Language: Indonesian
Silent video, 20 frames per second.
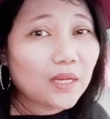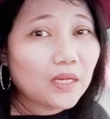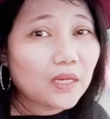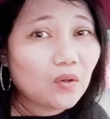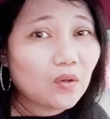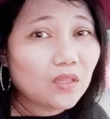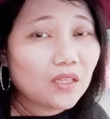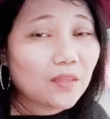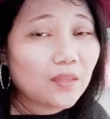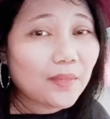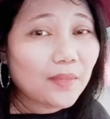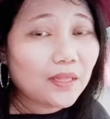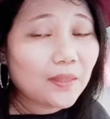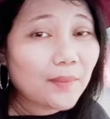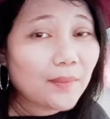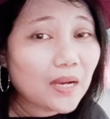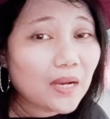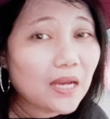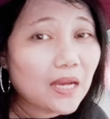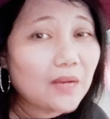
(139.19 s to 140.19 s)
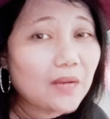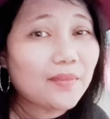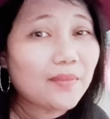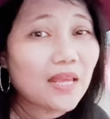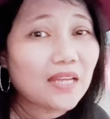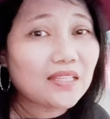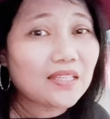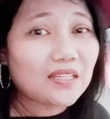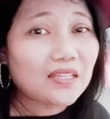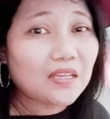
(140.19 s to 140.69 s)
video di teman-teman
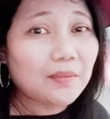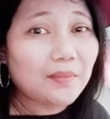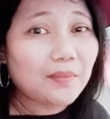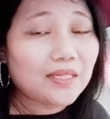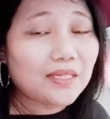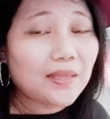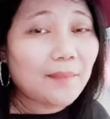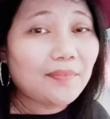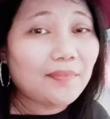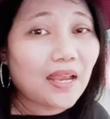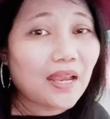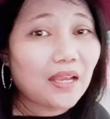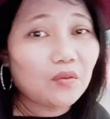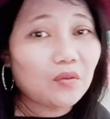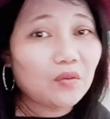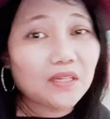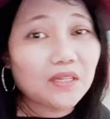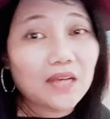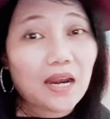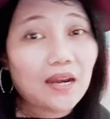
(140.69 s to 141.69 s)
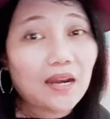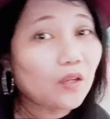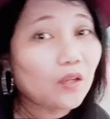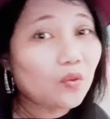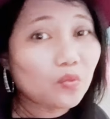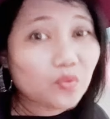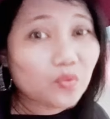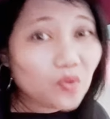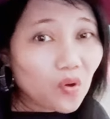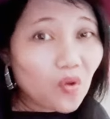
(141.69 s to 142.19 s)
biar segi berjam tangan itu tidak
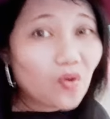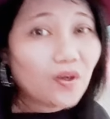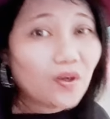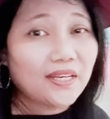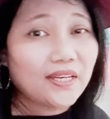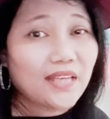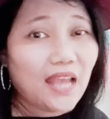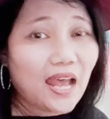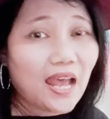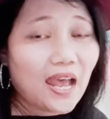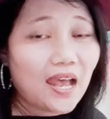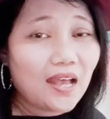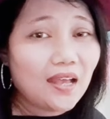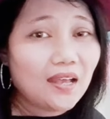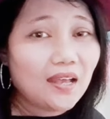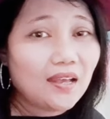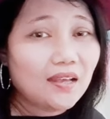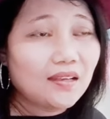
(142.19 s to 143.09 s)
naik turun ya